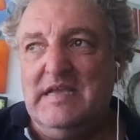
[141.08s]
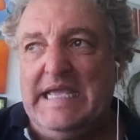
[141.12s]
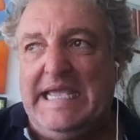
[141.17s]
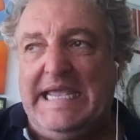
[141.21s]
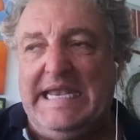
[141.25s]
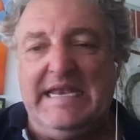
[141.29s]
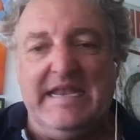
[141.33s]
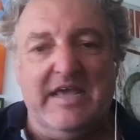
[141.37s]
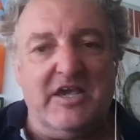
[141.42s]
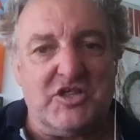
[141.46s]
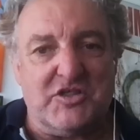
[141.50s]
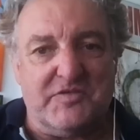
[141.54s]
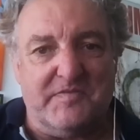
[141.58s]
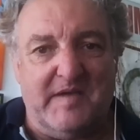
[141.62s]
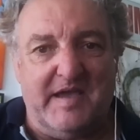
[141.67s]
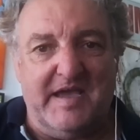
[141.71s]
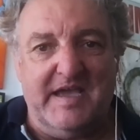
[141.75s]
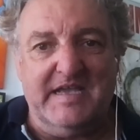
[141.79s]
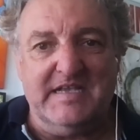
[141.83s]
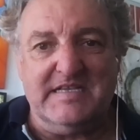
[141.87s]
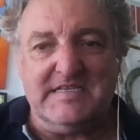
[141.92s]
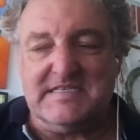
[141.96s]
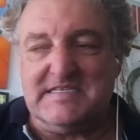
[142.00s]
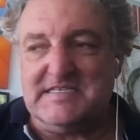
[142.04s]
in der
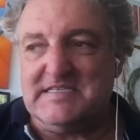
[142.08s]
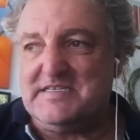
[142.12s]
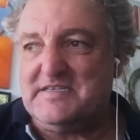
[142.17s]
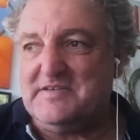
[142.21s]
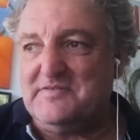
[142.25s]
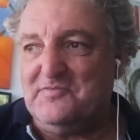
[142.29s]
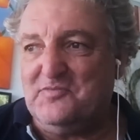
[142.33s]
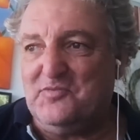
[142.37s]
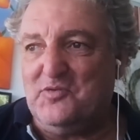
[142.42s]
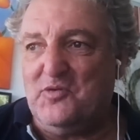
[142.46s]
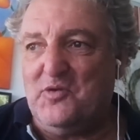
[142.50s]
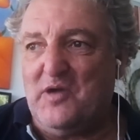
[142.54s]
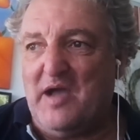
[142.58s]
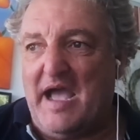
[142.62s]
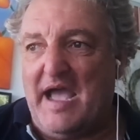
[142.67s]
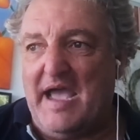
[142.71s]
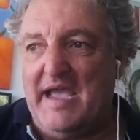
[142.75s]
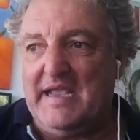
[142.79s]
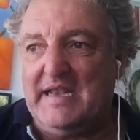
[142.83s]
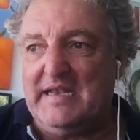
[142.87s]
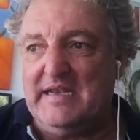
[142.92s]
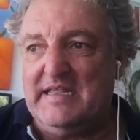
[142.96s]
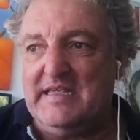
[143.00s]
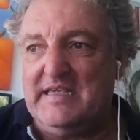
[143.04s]
Schweiz, wo
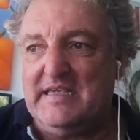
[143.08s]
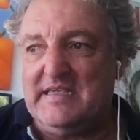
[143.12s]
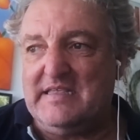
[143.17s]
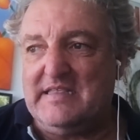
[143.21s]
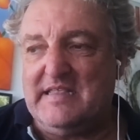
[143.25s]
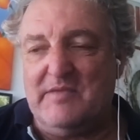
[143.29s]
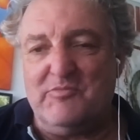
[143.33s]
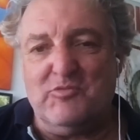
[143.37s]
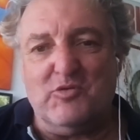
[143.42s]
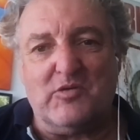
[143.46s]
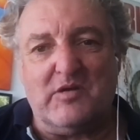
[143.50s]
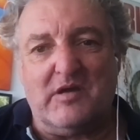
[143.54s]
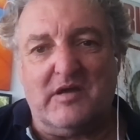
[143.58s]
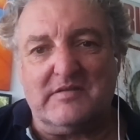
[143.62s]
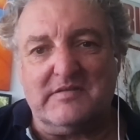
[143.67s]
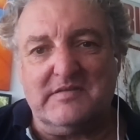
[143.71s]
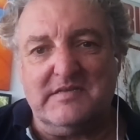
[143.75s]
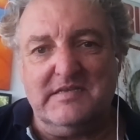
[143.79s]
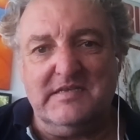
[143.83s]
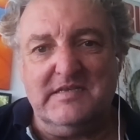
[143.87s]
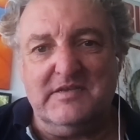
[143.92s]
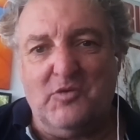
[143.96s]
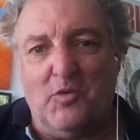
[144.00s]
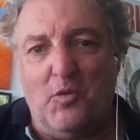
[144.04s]
eigentlich
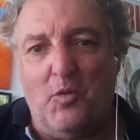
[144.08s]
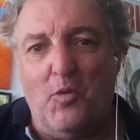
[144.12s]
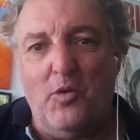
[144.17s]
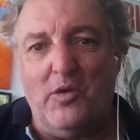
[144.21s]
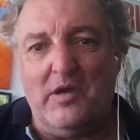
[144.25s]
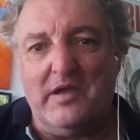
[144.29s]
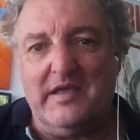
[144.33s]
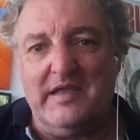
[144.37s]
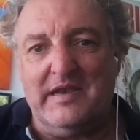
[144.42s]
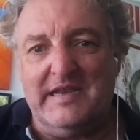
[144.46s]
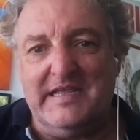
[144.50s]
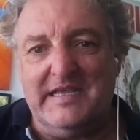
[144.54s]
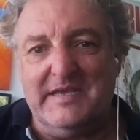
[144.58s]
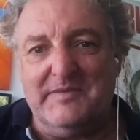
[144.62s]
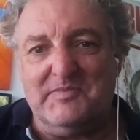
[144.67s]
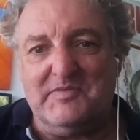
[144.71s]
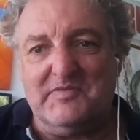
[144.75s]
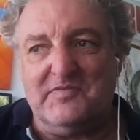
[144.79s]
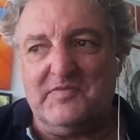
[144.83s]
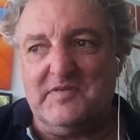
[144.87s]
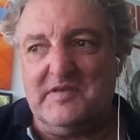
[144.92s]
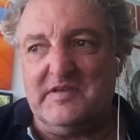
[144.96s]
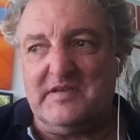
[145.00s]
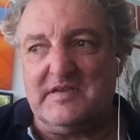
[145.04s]
Demokratie
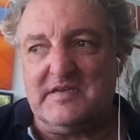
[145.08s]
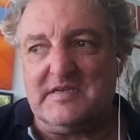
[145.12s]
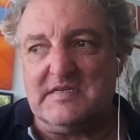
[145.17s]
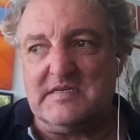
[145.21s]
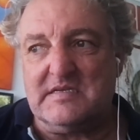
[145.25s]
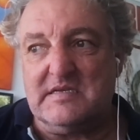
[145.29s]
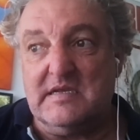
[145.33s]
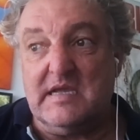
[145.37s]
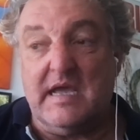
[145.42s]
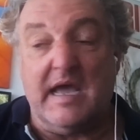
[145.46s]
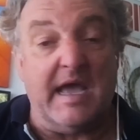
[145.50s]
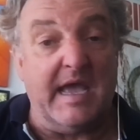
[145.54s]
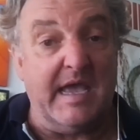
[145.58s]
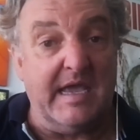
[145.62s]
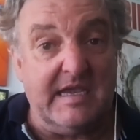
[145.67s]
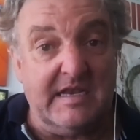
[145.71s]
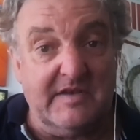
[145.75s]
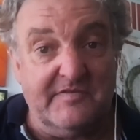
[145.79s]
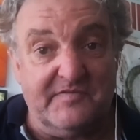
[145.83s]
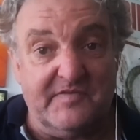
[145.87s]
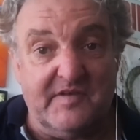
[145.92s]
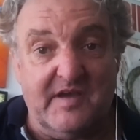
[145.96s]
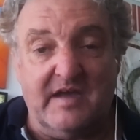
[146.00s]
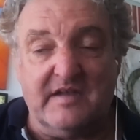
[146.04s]
hochgelebt wird,
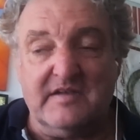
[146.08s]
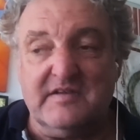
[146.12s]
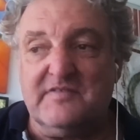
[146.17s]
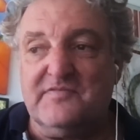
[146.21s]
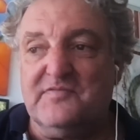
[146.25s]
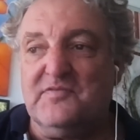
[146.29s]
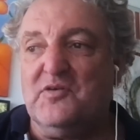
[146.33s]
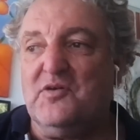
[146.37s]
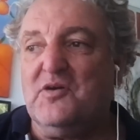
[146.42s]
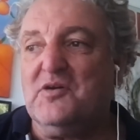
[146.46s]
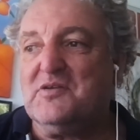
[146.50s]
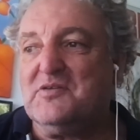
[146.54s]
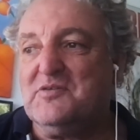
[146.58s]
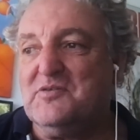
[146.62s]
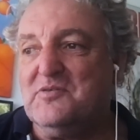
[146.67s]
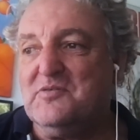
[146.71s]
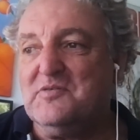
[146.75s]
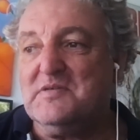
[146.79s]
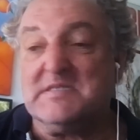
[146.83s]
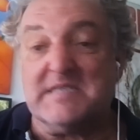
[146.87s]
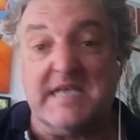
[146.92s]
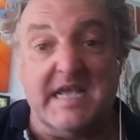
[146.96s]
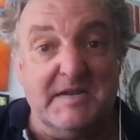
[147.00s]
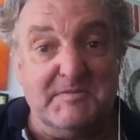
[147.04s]

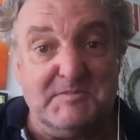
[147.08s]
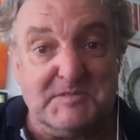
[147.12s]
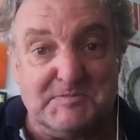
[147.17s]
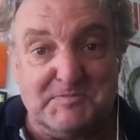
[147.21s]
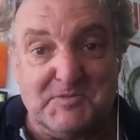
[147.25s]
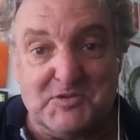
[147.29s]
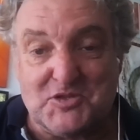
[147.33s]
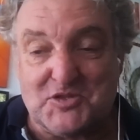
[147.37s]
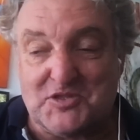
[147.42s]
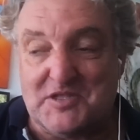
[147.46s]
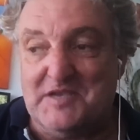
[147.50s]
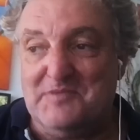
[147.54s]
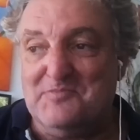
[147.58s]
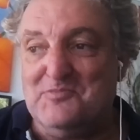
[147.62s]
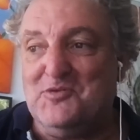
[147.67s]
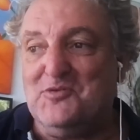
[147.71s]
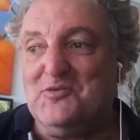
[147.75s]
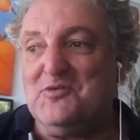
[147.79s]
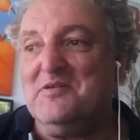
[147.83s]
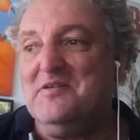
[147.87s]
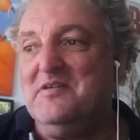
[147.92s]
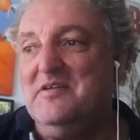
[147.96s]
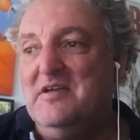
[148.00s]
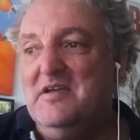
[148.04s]
Eigenverantwortung,
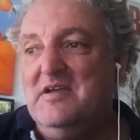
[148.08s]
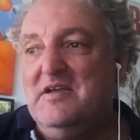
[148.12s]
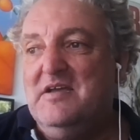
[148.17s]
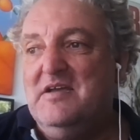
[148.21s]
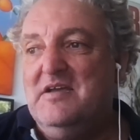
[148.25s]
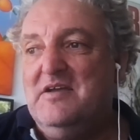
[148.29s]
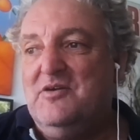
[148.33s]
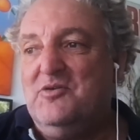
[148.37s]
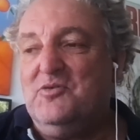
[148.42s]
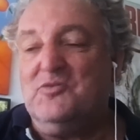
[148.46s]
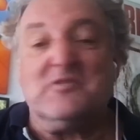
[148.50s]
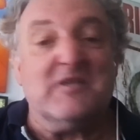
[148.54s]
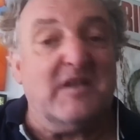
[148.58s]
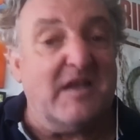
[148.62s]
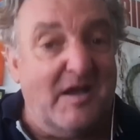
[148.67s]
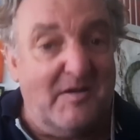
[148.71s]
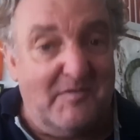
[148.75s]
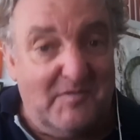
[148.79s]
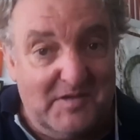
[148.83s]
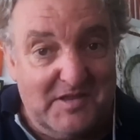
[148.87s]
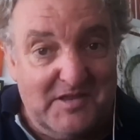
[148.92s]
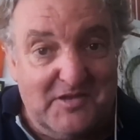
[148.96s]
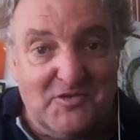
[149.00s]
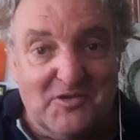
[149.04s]
Selbstbestimmung. Und dann
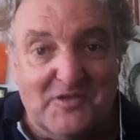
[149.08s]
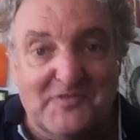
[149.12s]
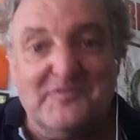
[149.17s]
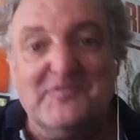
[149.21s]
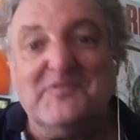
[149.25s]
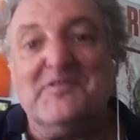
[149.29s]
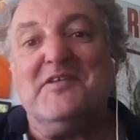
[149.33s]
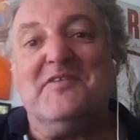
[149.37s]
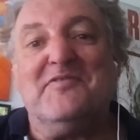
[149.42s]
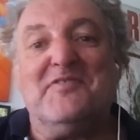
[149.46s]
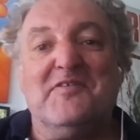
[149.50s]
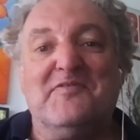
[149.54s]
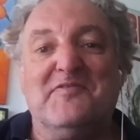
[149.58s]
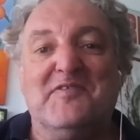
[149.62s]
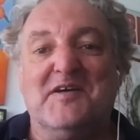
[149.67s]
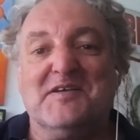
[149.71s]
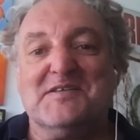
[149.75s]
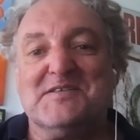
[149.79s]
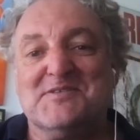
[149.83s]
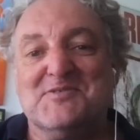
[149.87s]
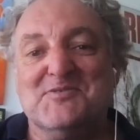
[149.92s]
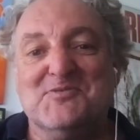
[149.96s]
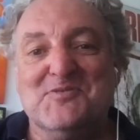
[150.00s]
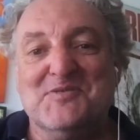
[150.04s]
haben wir ja noch eine
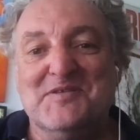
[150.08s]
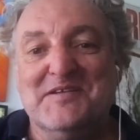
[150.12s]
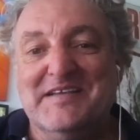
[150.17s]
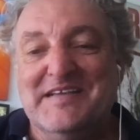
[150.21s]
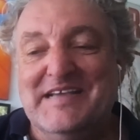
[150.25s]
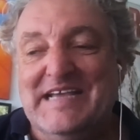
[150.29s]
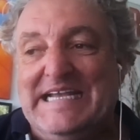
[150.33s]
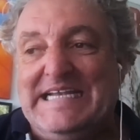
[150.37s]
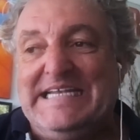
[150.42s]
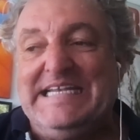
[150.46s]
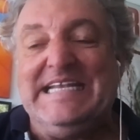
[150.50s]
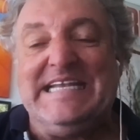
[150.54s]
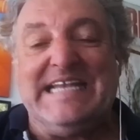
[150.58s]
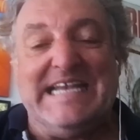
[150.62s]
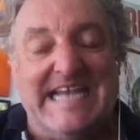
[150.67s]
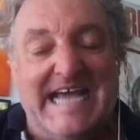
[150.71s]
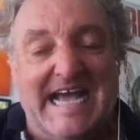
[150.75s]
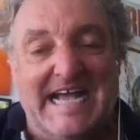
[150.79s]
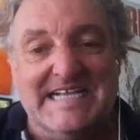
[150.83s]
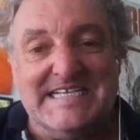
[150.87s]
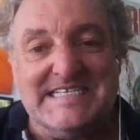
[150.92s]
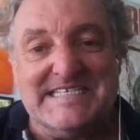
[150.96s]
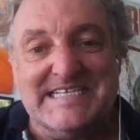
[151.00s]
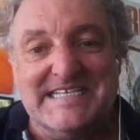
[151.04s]
Verfassung, die den
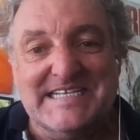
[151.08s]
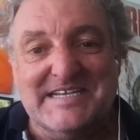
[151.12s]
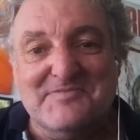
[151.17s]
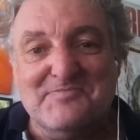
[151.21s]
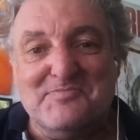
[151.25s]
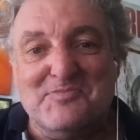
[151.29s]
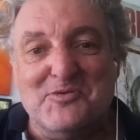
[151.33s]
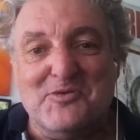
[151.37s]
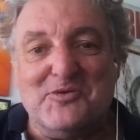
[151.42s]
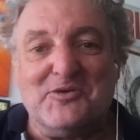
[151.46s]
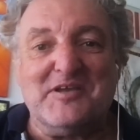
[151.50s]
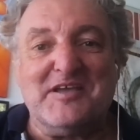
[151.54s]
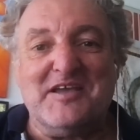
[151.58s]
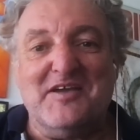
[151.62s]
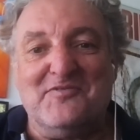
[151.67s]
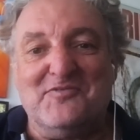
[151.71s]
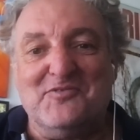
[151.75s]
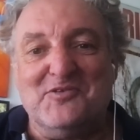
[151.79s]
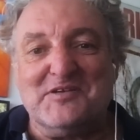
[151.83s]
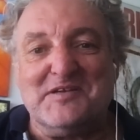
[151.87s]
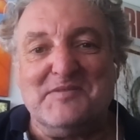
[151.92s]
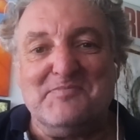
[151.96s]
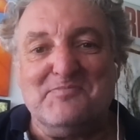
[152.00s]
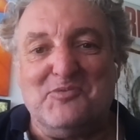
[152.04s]
einzelnen Bürger
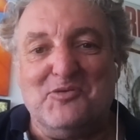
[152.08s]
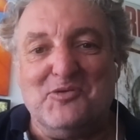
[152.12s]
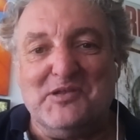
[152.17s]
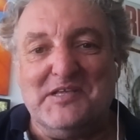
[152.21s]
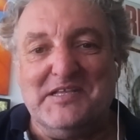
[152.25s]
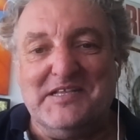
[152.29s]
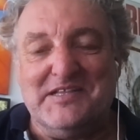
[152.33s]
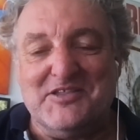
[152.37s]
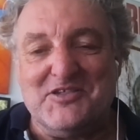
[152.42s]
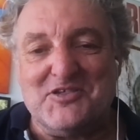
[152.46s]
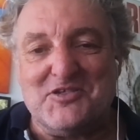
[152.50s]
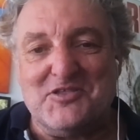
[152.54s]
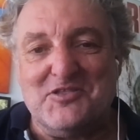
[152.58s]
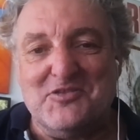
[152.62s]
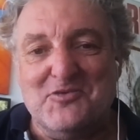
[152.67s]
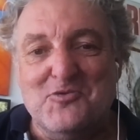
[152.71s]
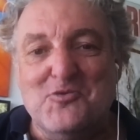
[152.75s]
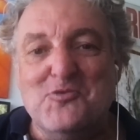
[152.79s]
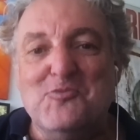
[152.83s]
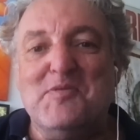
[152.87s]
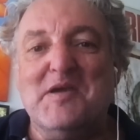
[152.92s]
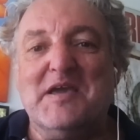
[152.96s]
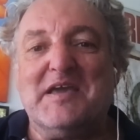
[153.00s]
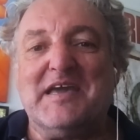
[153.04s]
vor dem politischen
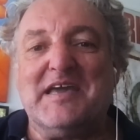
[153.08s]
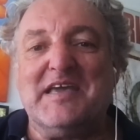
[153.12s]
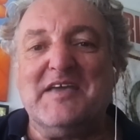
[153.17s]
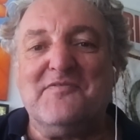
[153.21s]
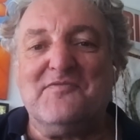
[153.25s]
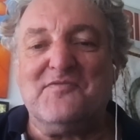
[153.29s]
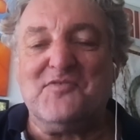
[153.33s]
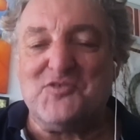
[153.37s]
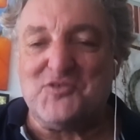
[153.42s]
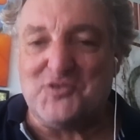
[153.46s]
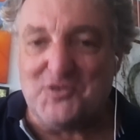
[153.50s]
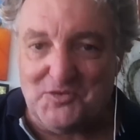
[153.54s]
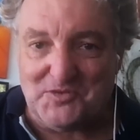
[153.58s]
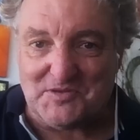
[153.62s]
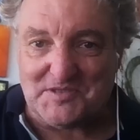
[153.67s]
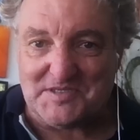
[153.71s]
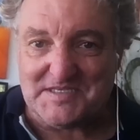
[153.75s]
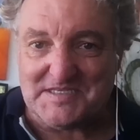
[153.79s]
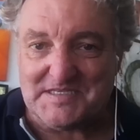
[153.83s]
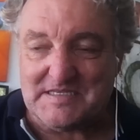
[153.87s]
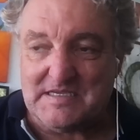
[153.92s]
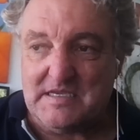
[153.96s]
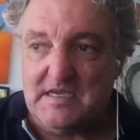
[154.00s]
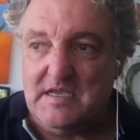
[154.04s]
Übergriff
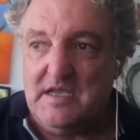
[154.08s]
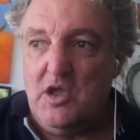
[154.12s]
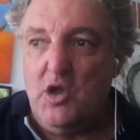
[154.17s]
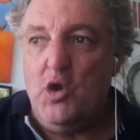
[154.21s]
schützt.